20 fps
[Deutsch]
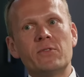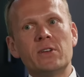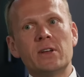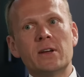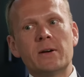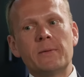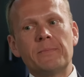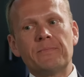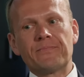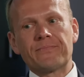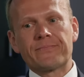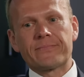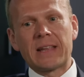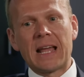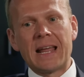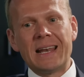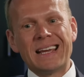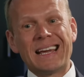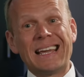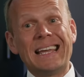wir
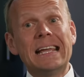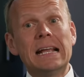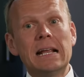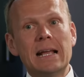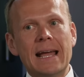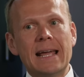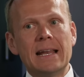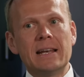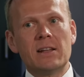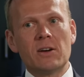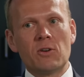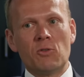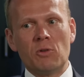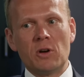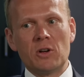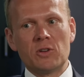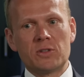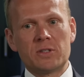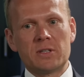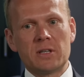eine Regeländerung
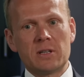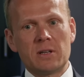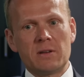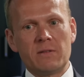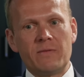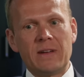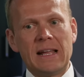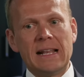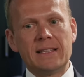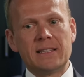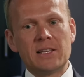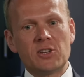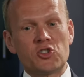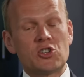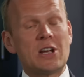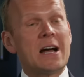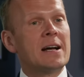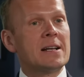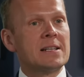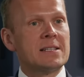aus der Welt des
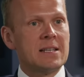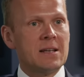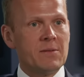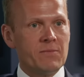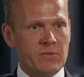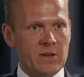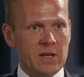Schachs haben